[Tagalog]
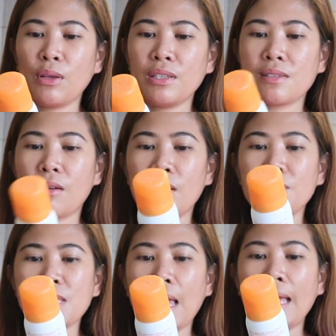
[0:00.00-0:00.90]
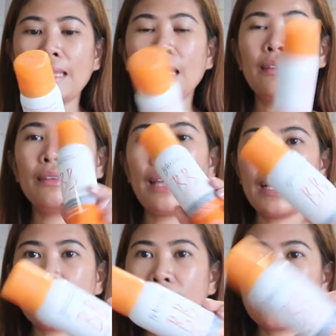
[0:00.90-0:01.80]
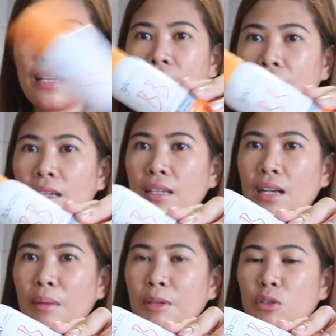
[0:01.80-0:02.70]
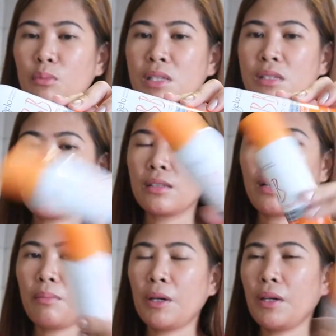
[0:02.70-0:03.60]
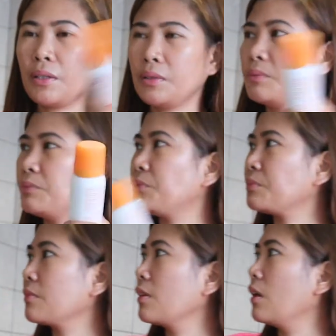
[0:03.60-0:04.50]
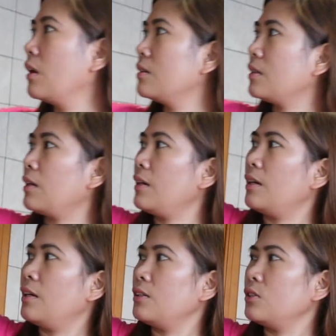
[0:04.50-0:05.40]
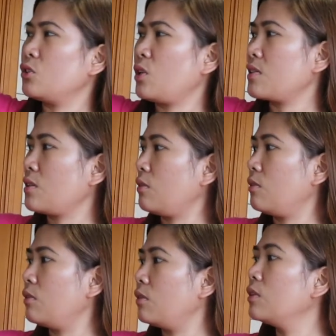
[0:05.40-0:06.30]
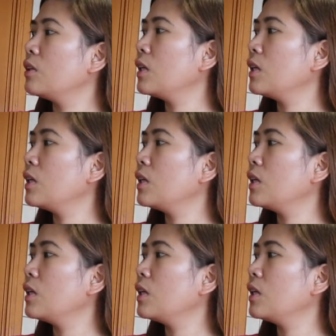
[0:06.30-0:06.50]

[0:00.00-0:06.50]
Flawless Arms and Legs. Ginagamit ko minsan kapag naka-interest ako.